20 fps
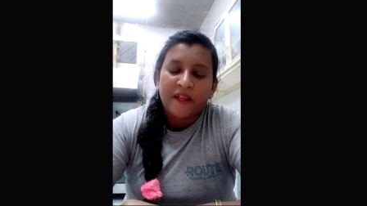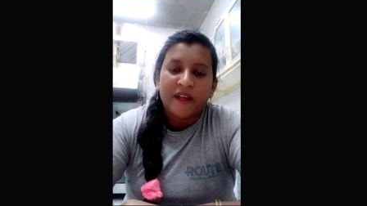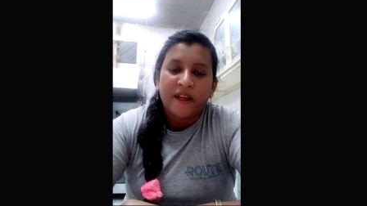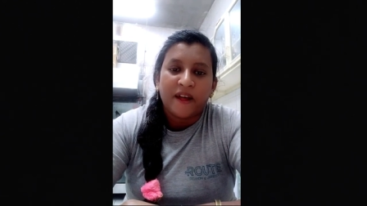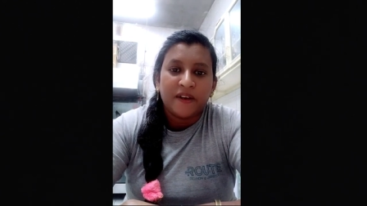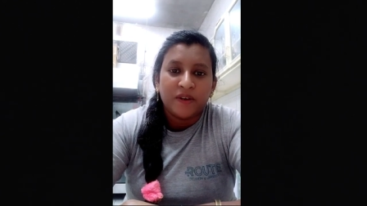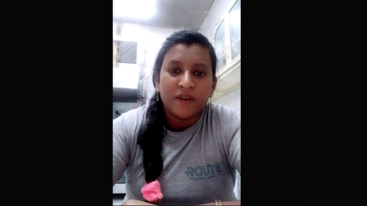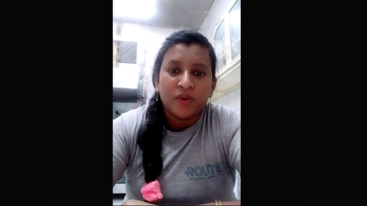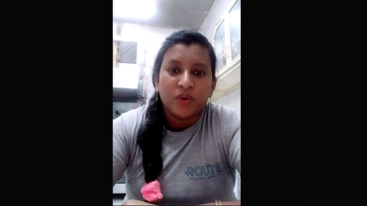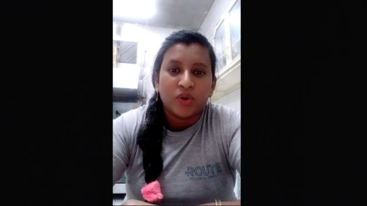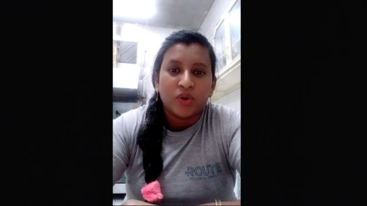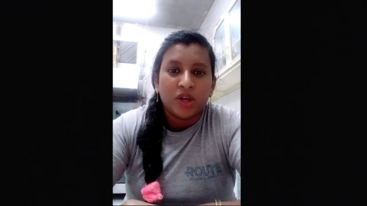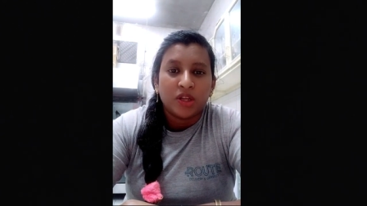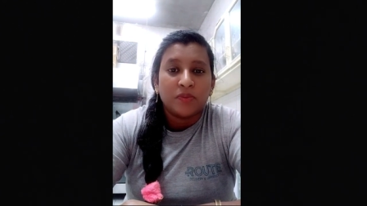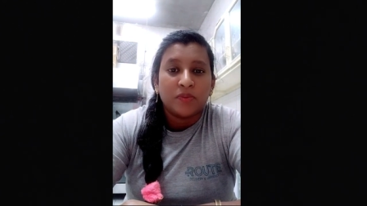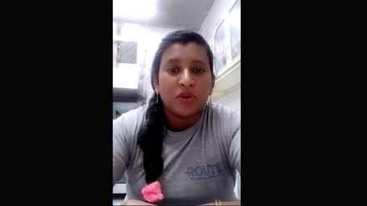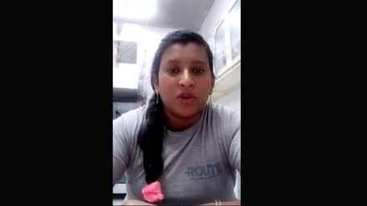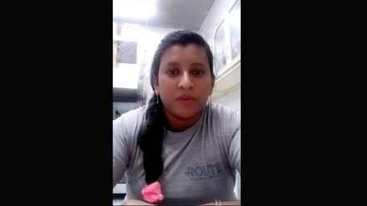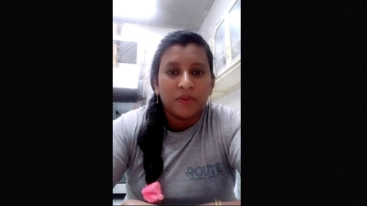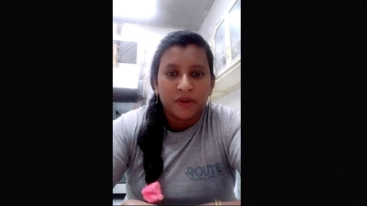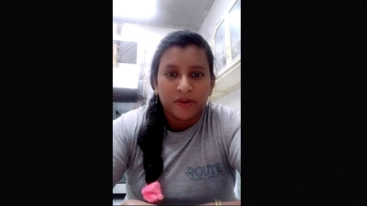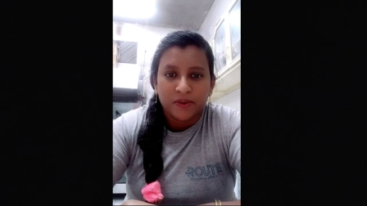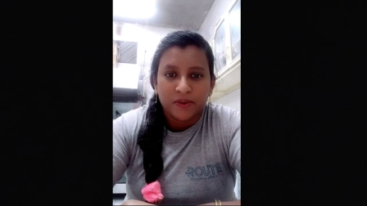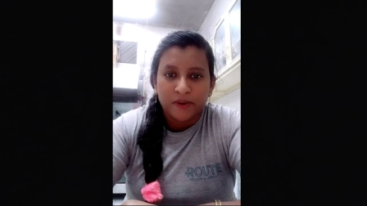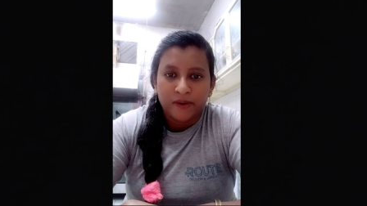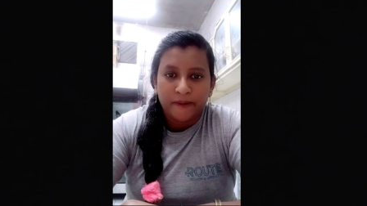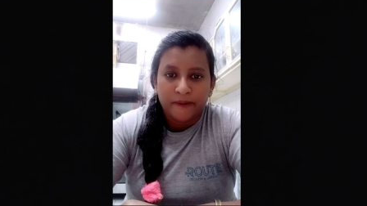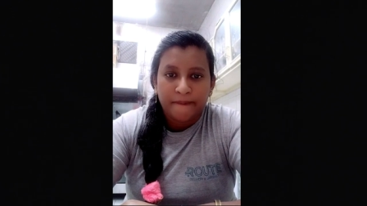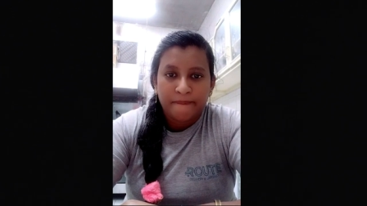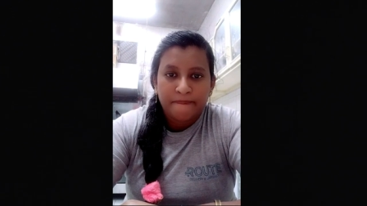కానీ నోరు అదుపులో
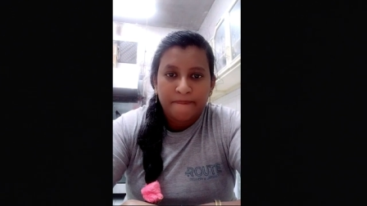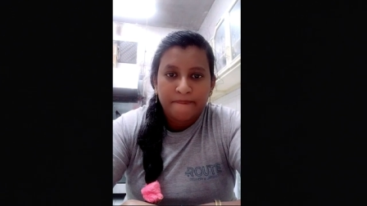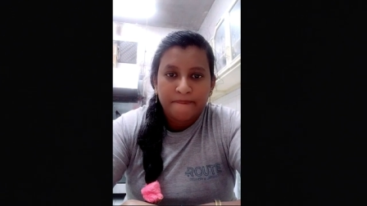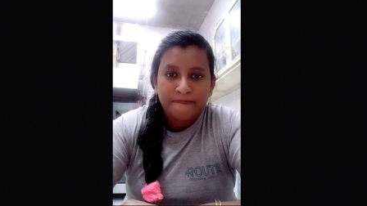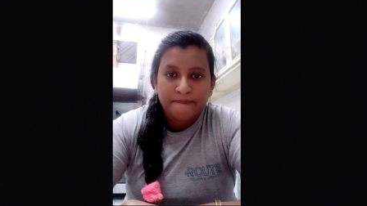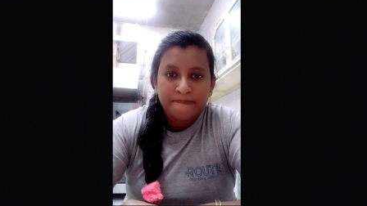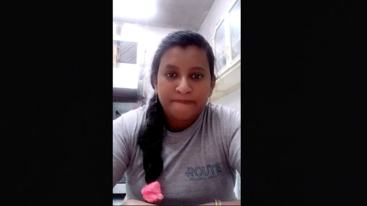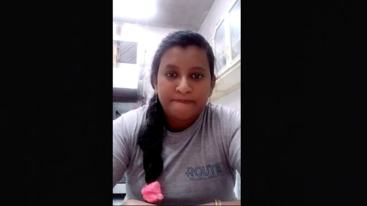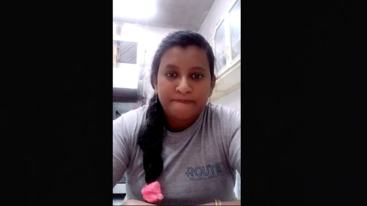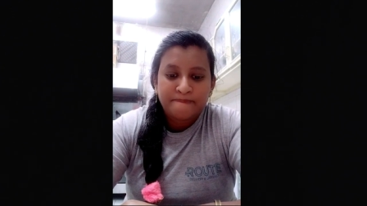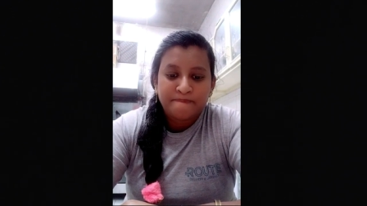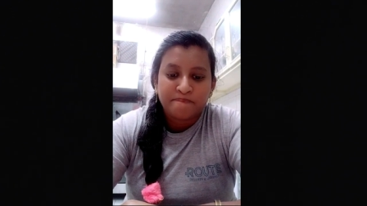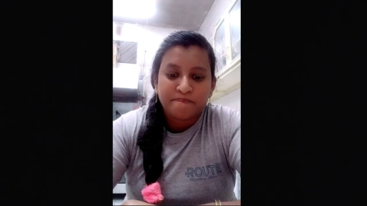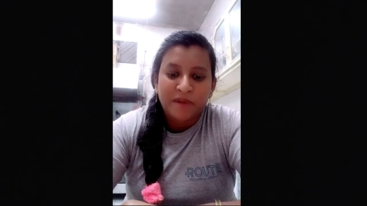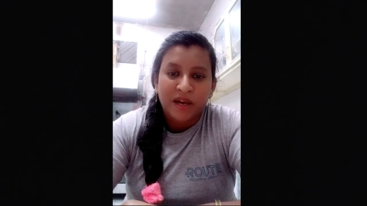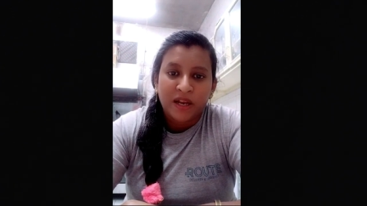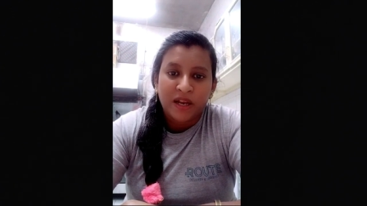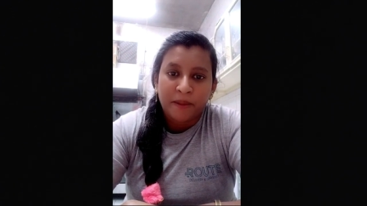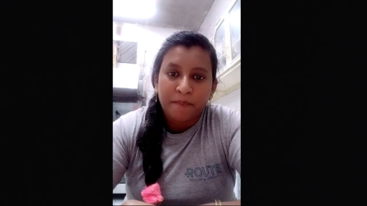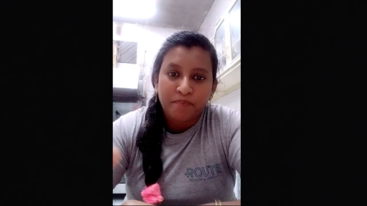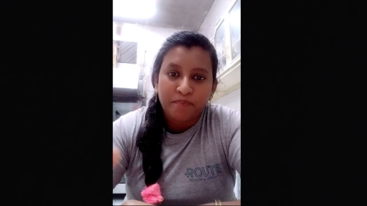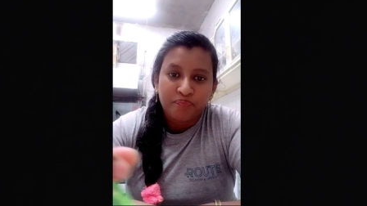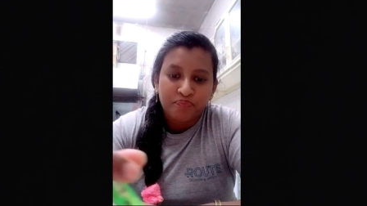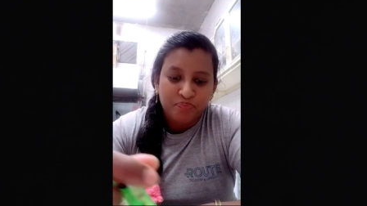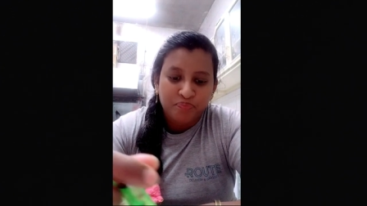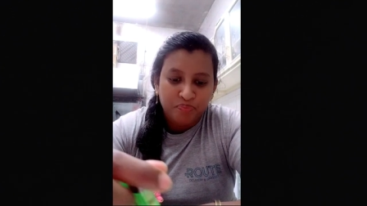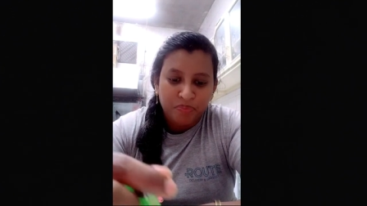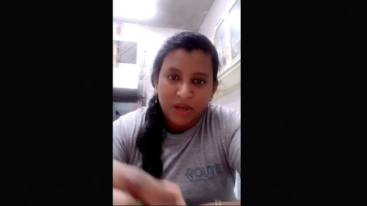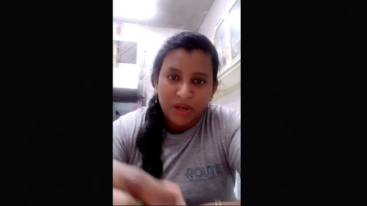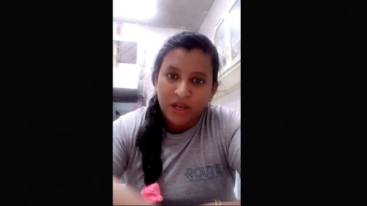పెట్టుకోవాలి మన
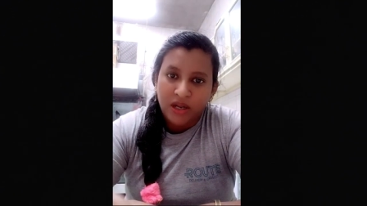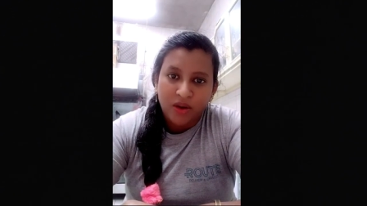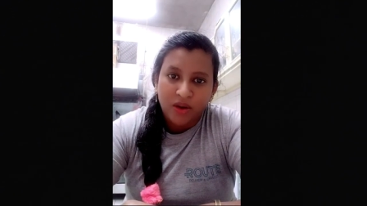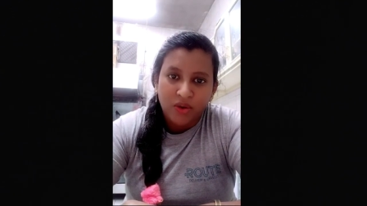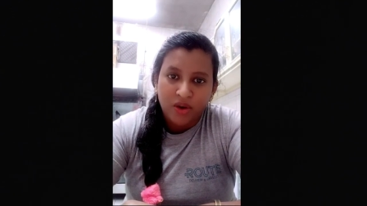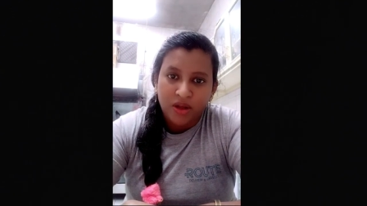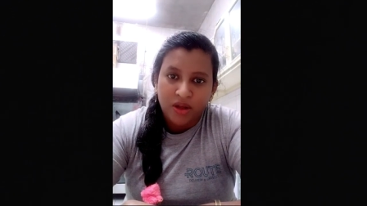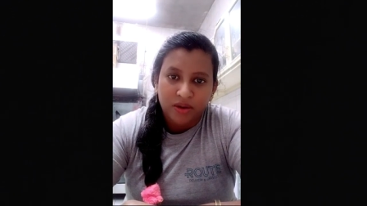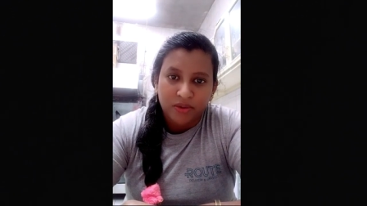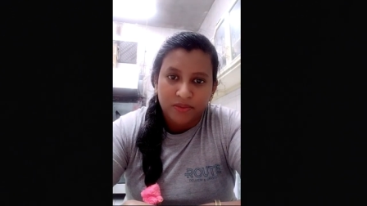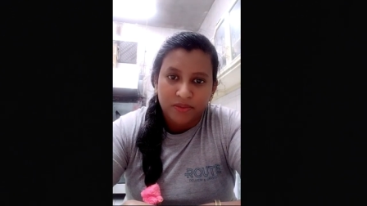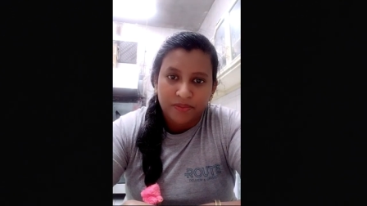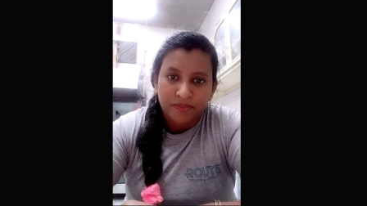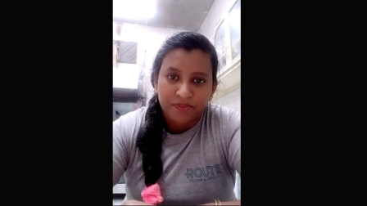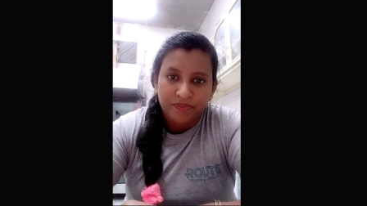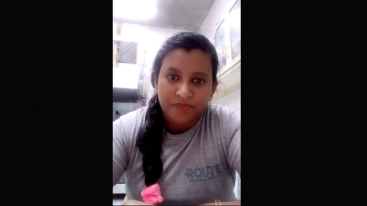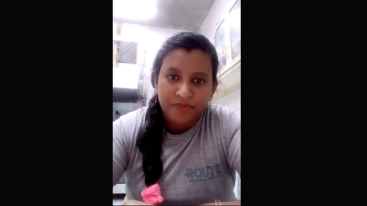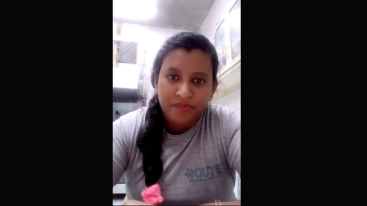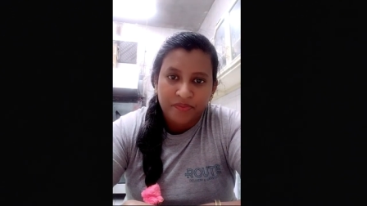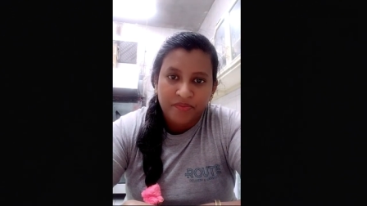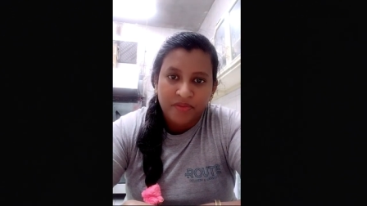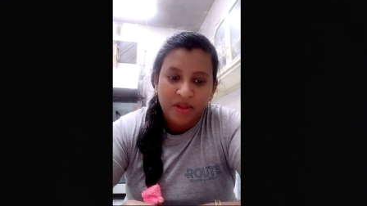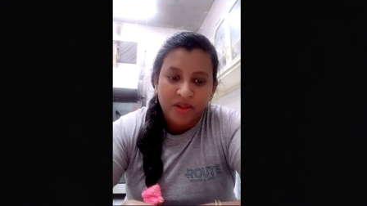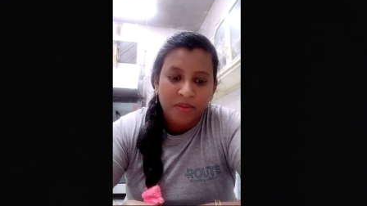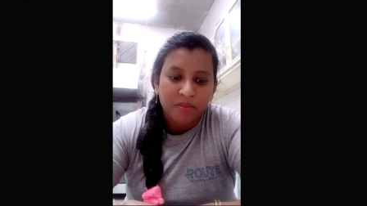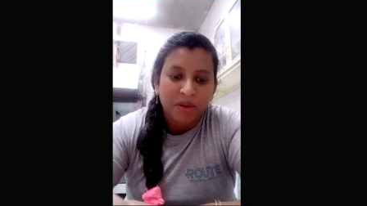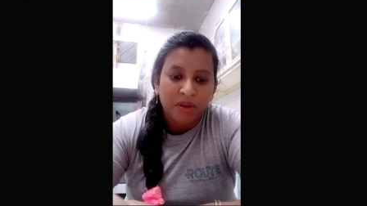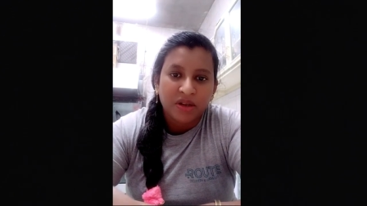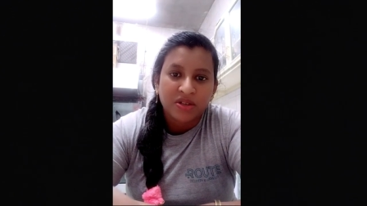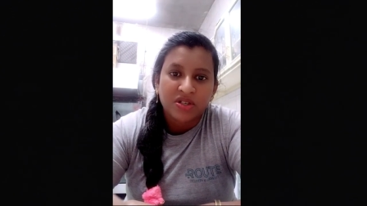పిల్లలు ఉన్నారు
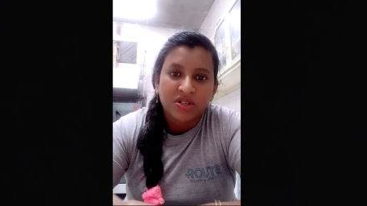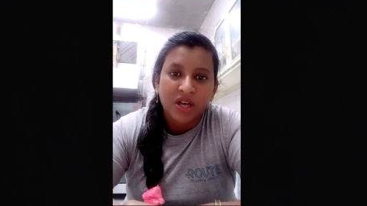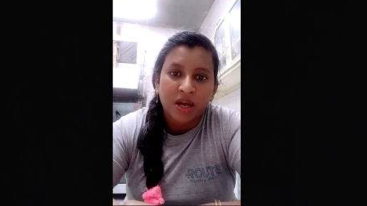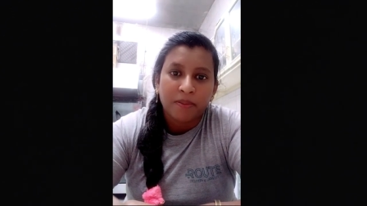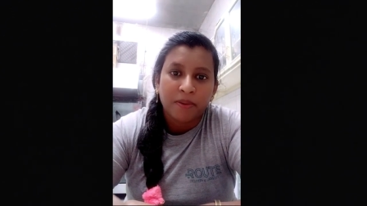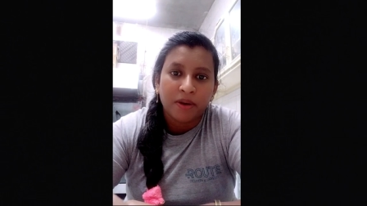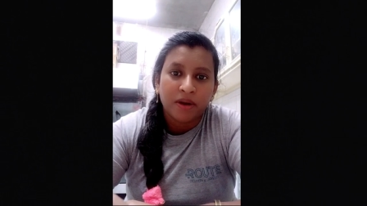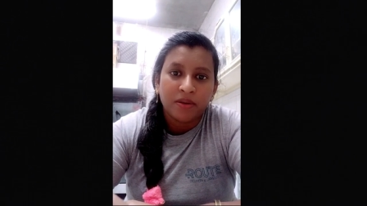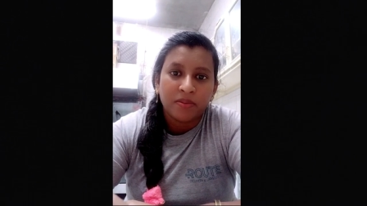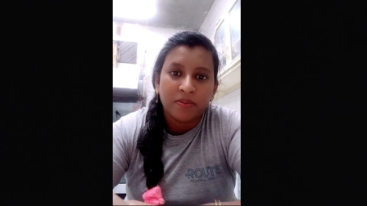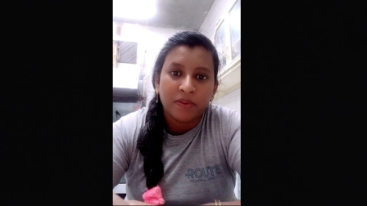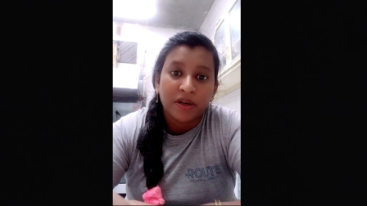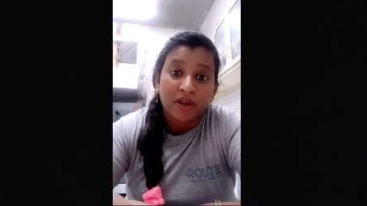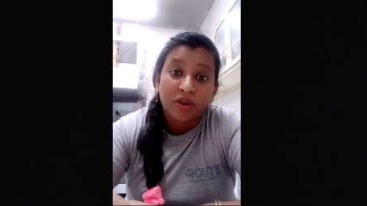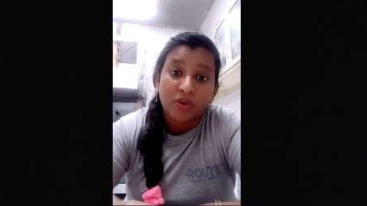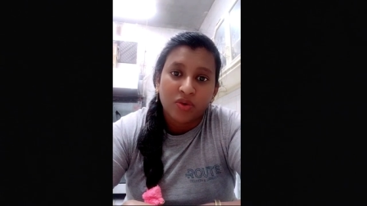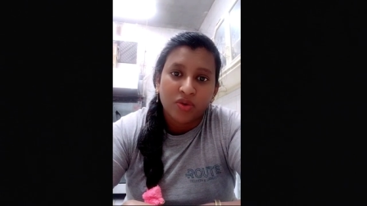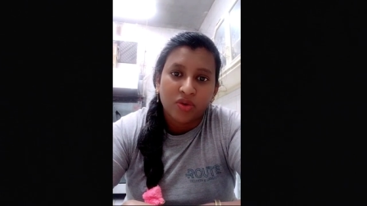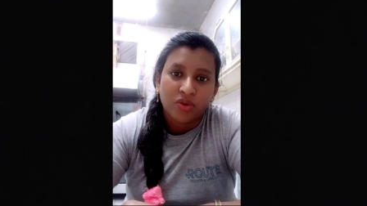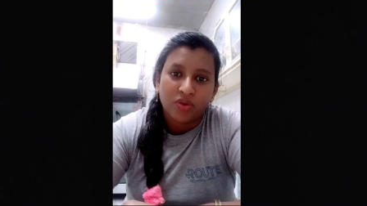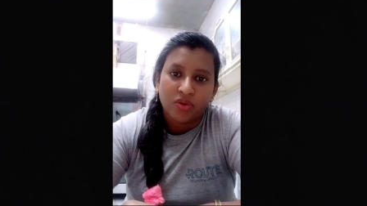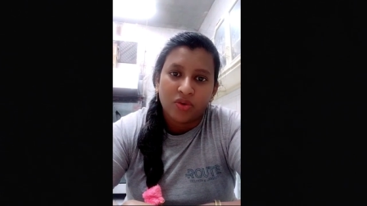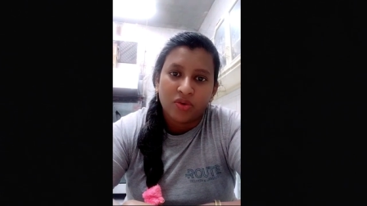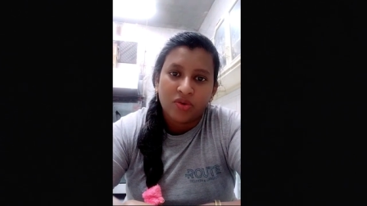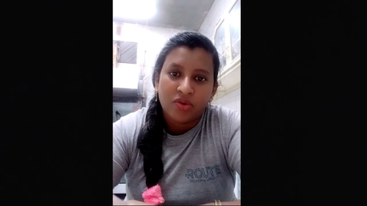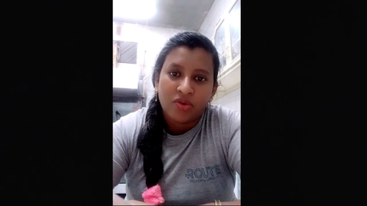మన శాపాలు పెట్టకూడదు